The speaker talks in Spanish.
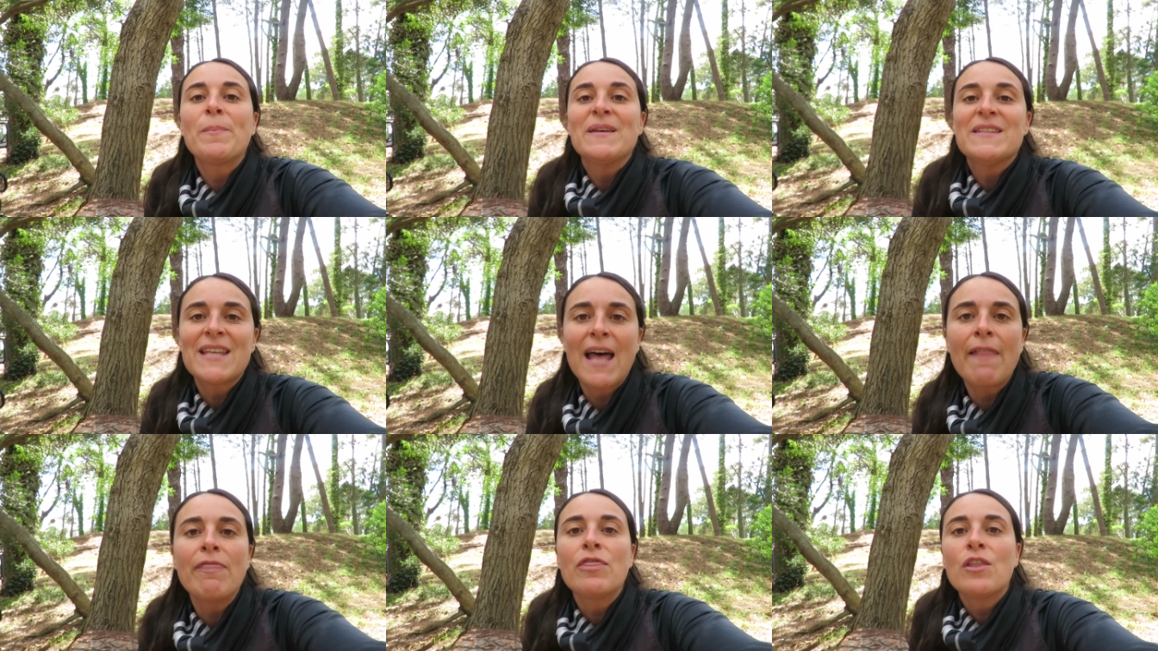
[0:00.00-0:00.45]

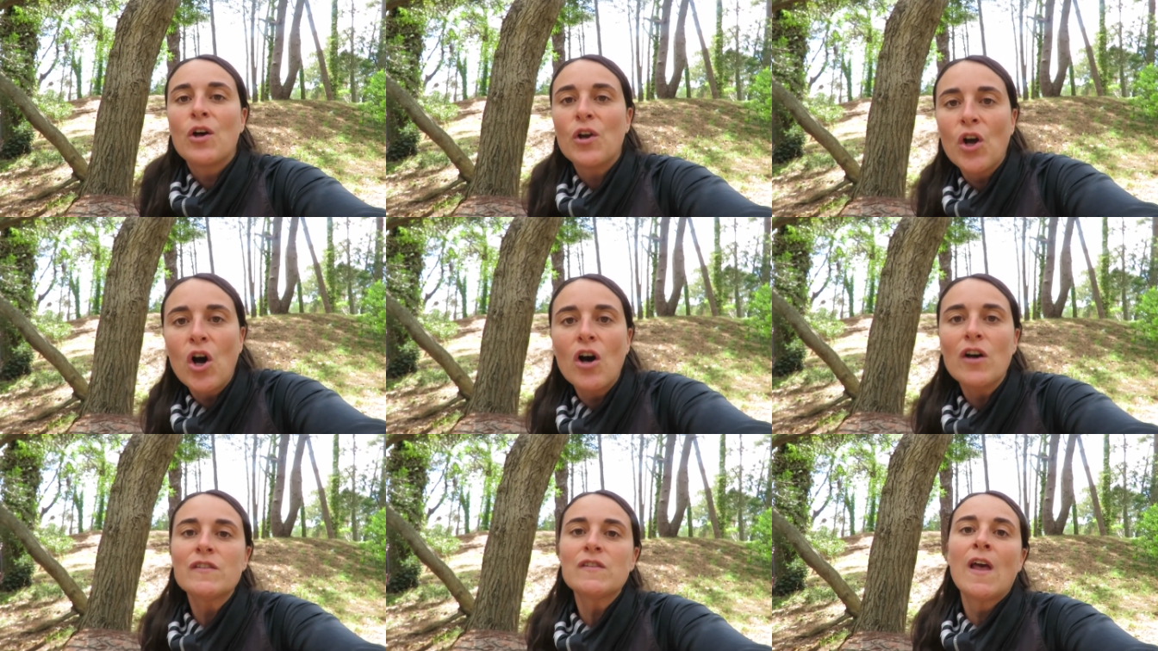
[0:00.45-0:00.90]

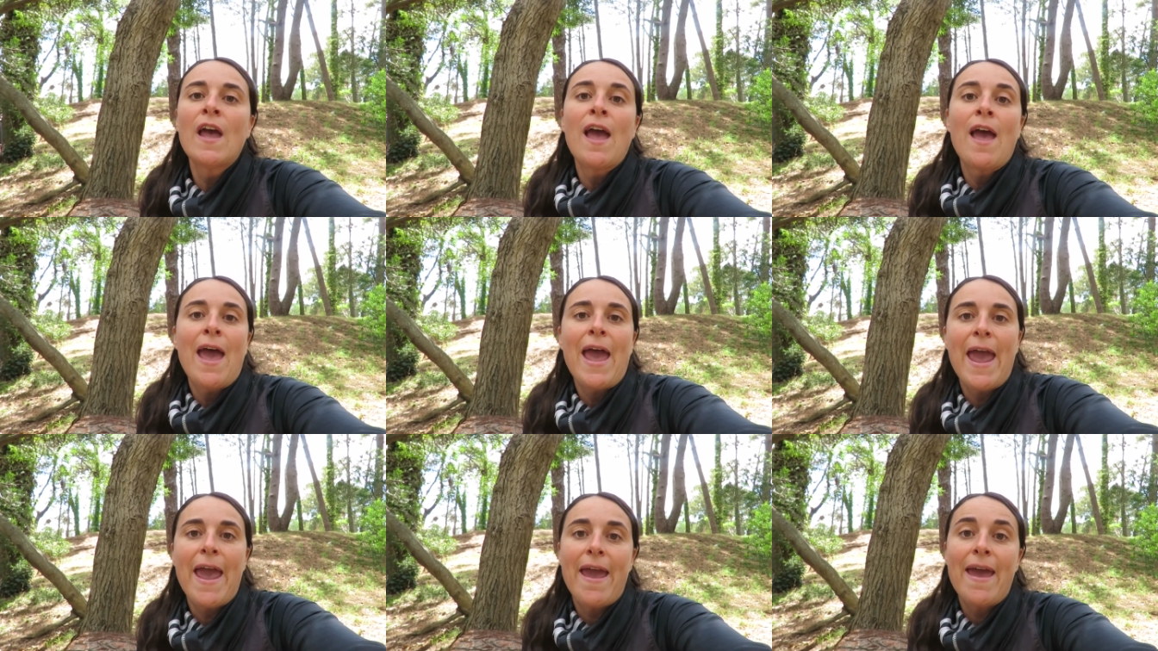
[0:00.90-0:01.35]
pisándonos
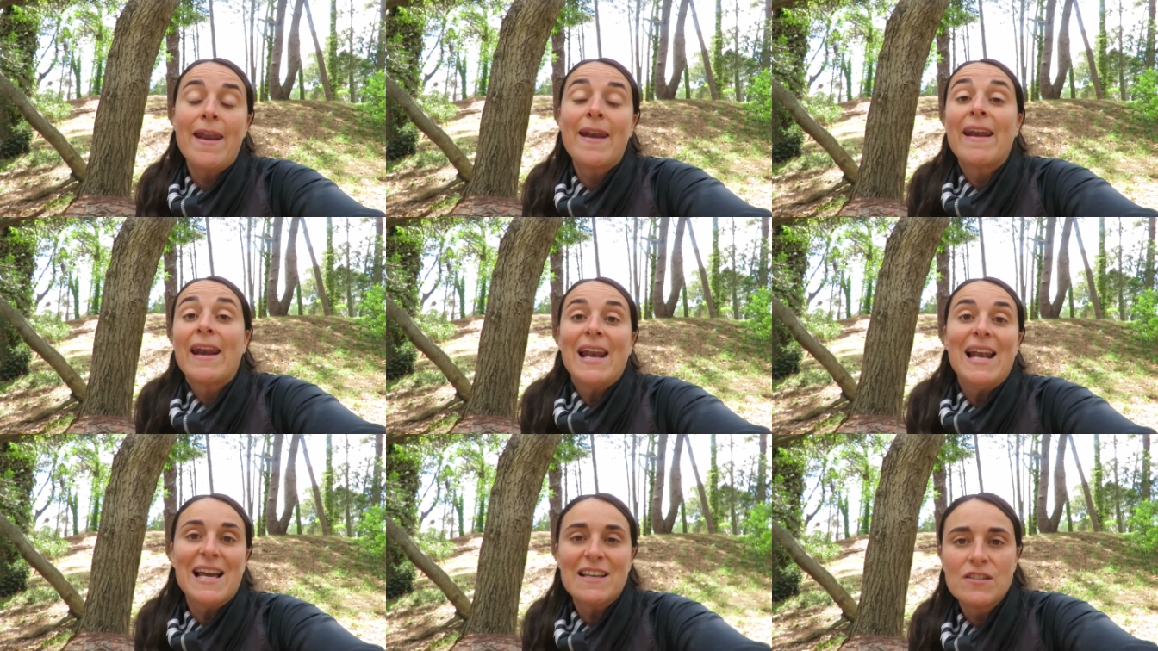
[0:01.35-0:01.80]

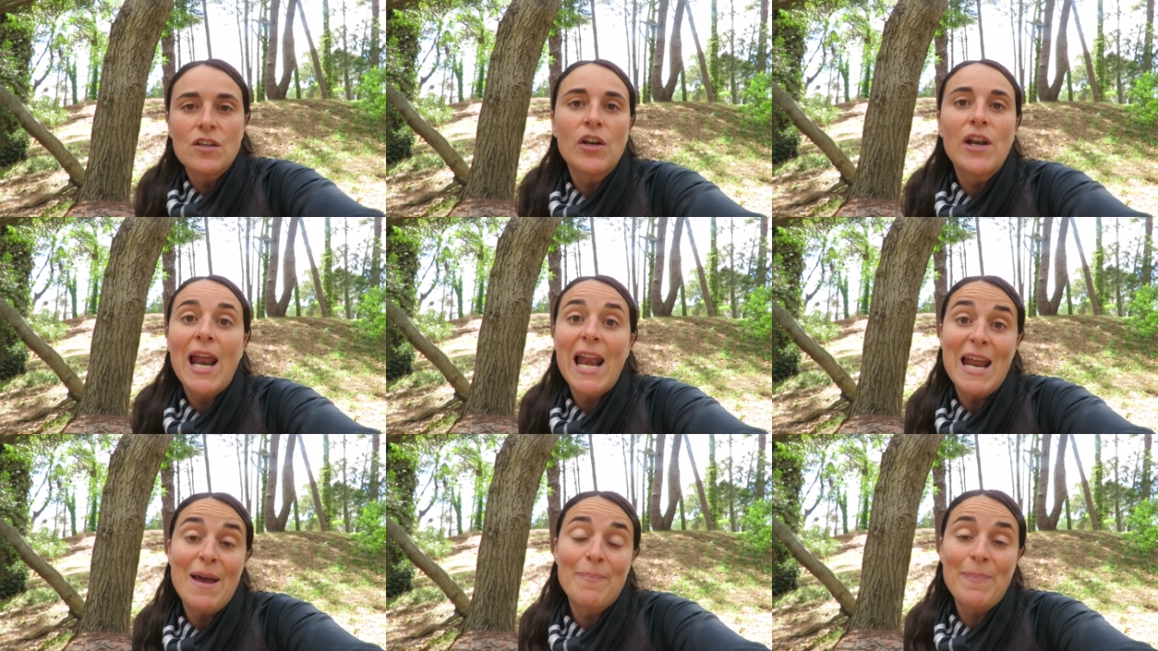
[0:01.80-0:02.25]
en
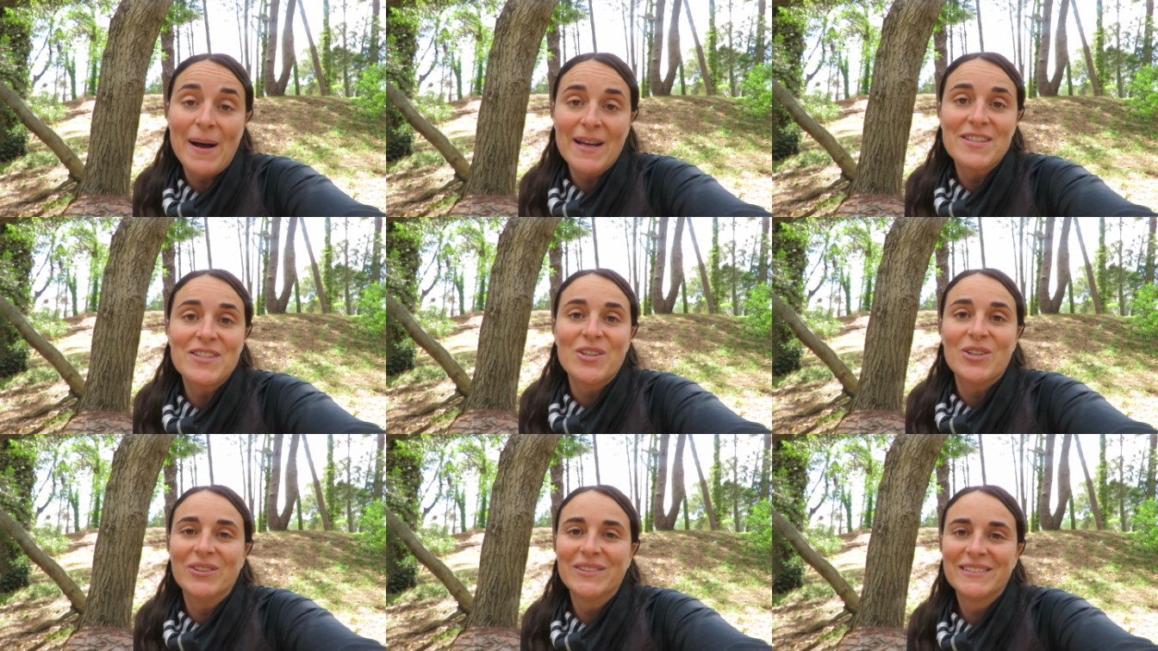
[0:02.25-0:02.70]
relación al
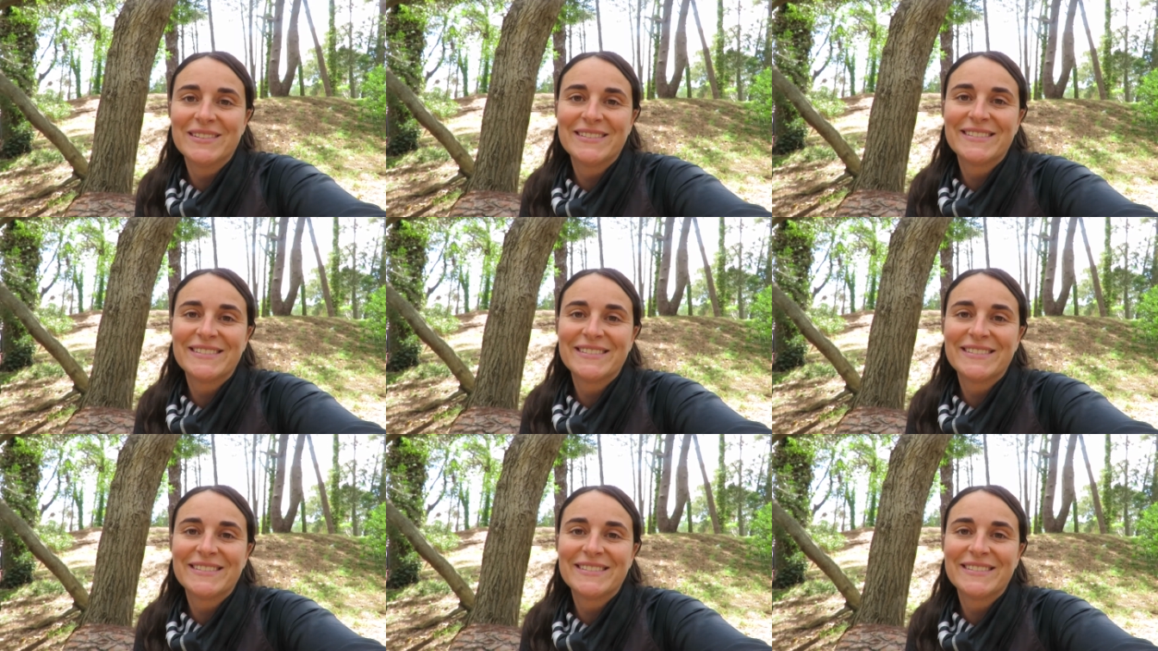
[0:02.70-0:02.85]
espacio.